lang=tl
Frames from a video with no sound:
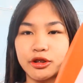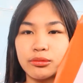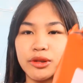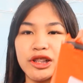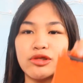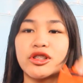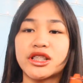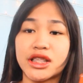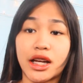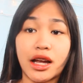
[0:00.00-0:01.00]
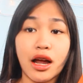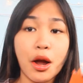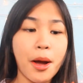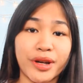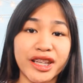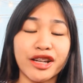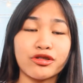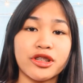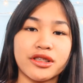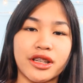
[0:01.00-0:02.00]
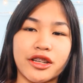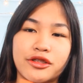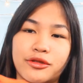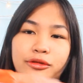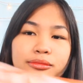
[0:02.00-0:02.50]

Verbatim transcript: Open ko na siya. Pagdala ko siya sa inyo.